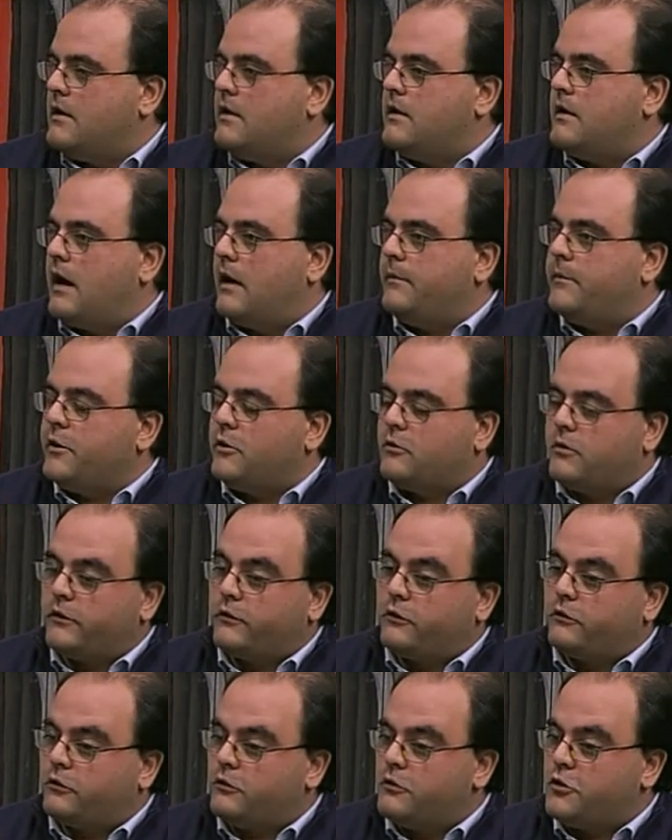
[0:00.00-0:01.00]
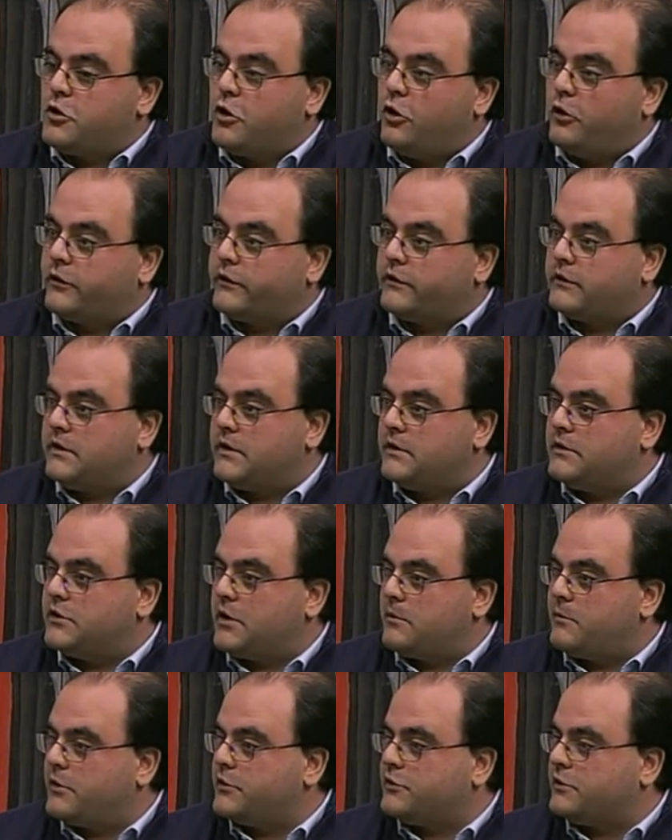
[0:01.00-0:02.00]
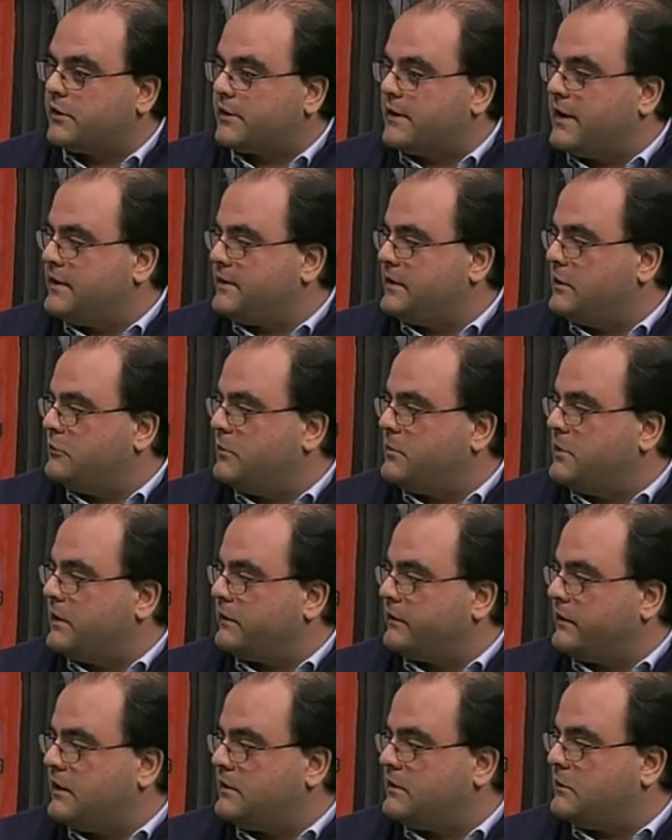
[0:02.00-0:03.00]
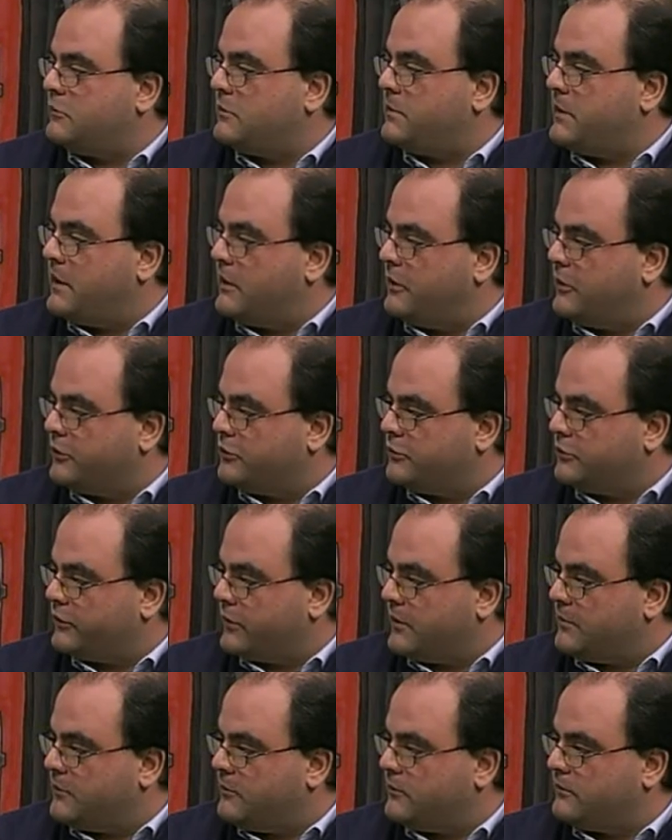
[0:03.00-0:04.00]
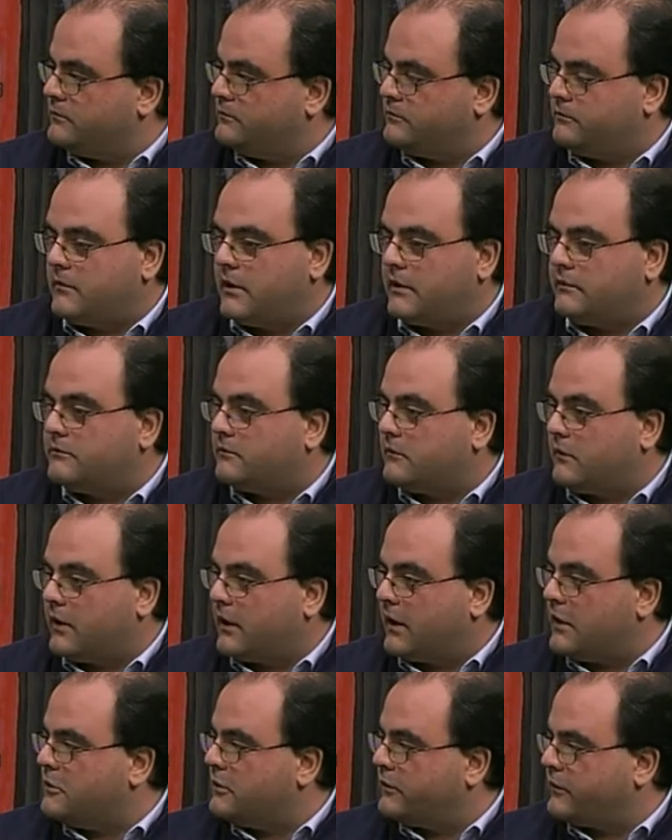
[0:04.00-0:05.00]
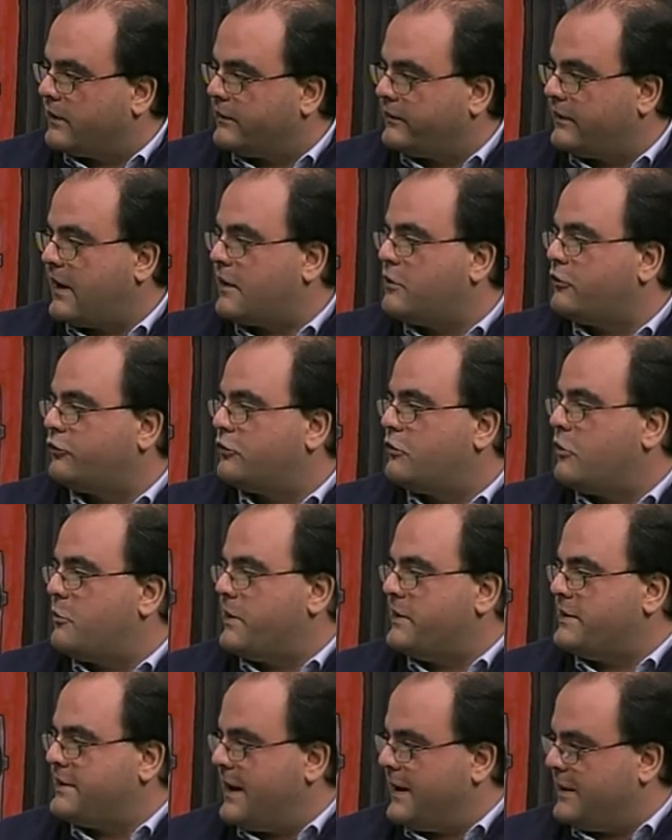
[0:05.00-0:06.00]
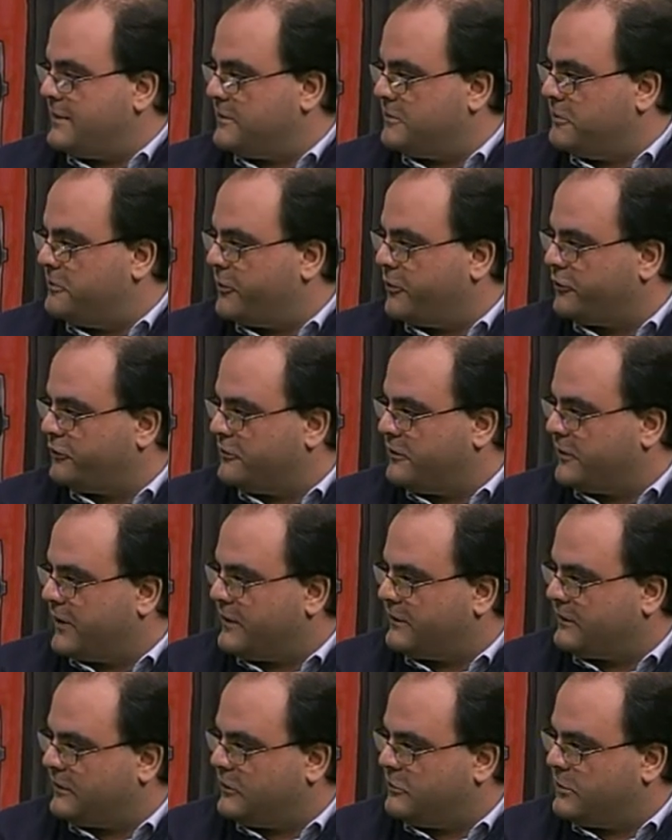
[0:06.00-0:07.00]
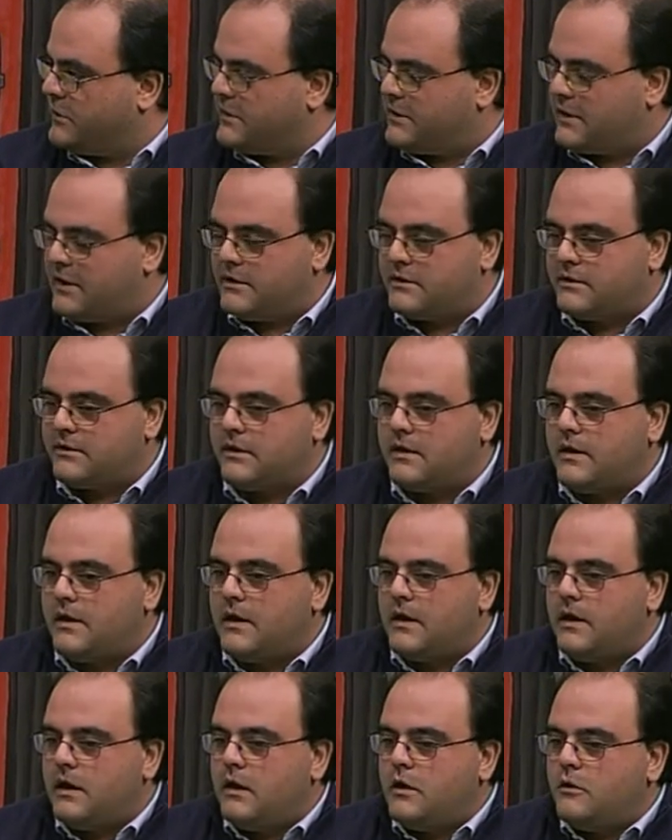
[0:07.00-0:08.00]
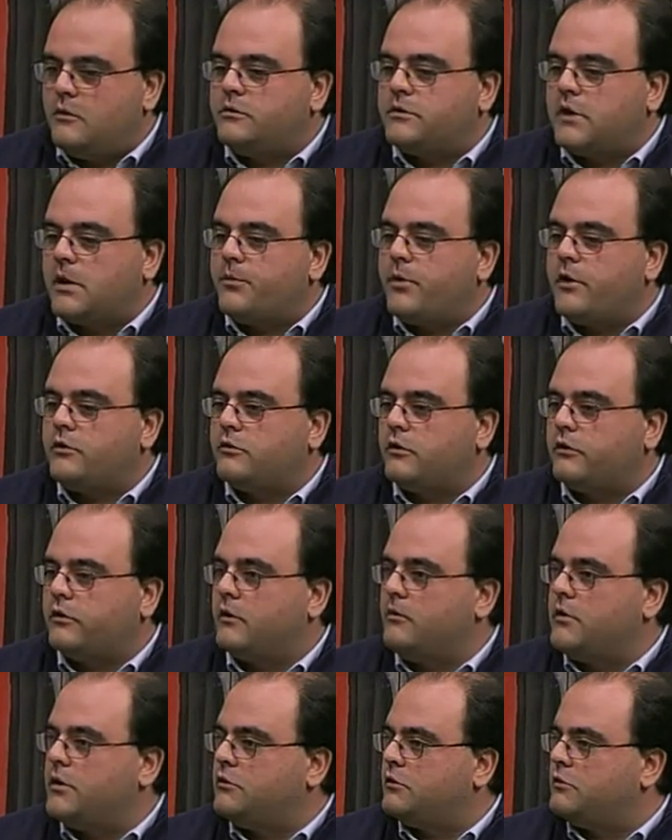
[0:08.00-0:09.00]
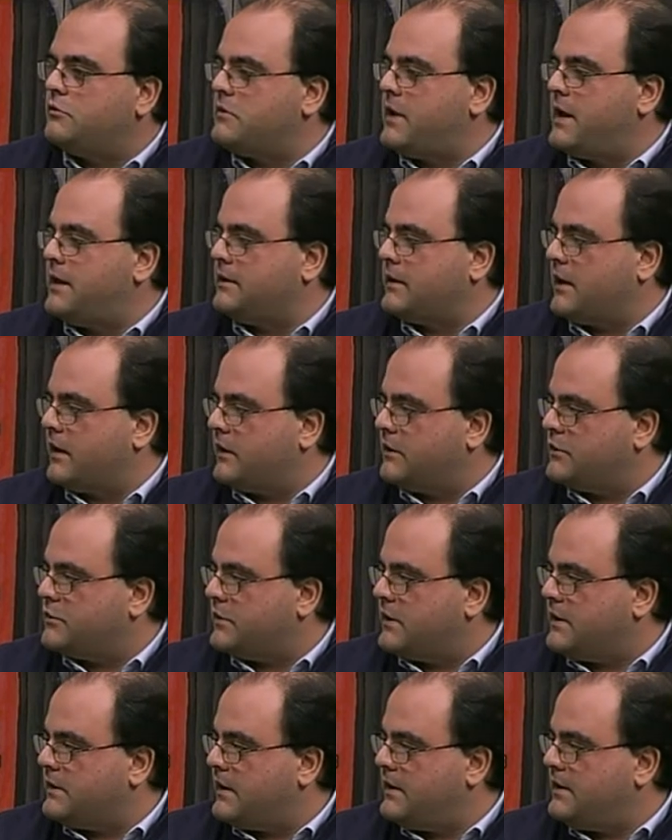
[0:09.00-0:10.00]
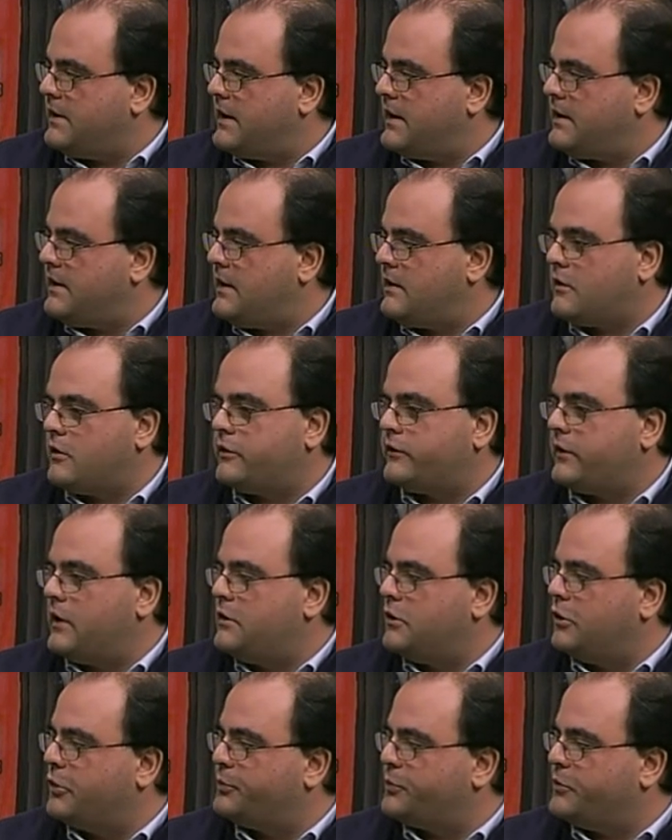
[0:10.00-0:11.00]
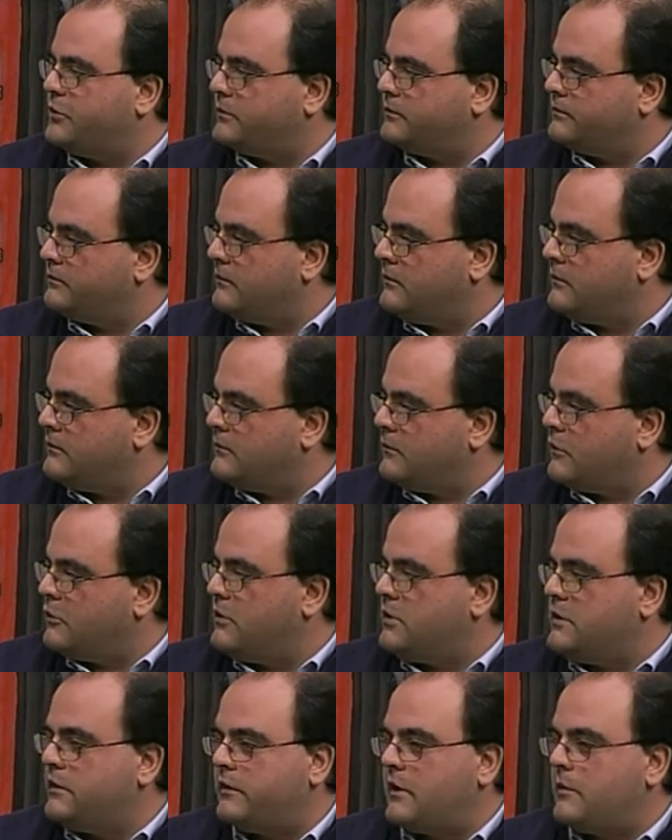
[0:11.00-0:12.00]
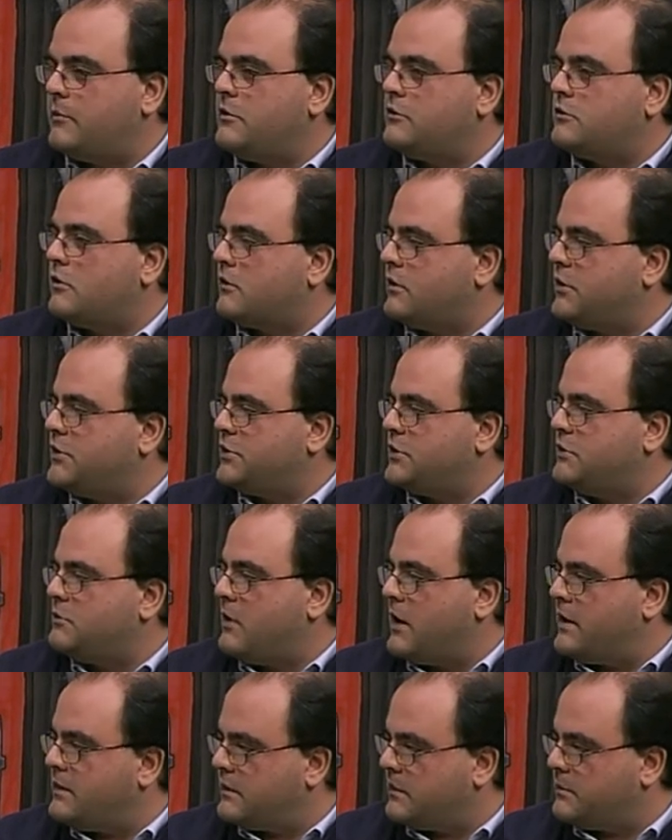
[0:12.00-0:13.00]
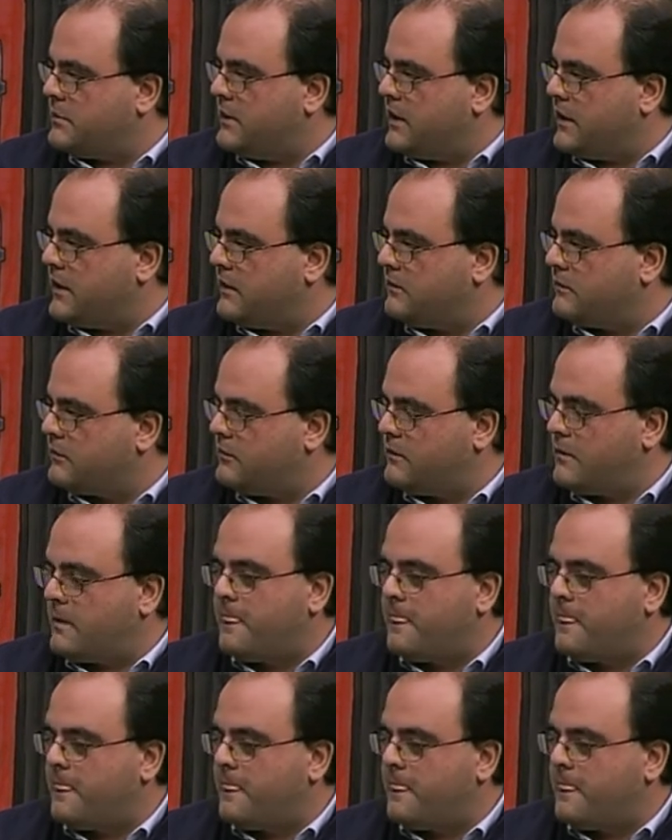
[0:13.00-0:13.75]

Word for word: Almeno questi sono i costi diciamo, aggiornati al 2007-2008, ma credo saranno solo aumentati, non possono che essere aumentati. Un trapianto eseguito in un'altra regione italiana costa il doppio, quindi siamo intorno ai 50.000 euro.